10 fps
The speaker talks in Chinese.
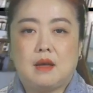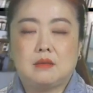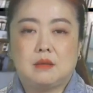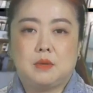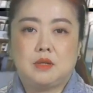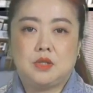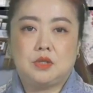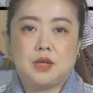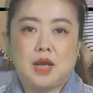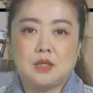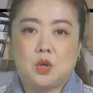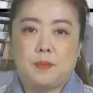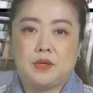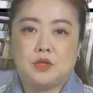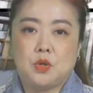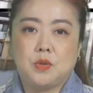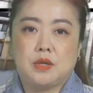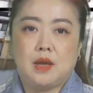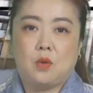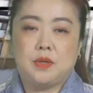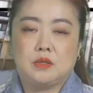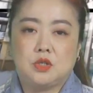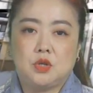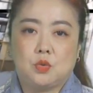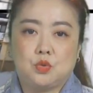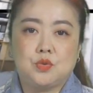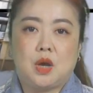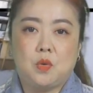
那么其实 Costco 本周的药品是有促销活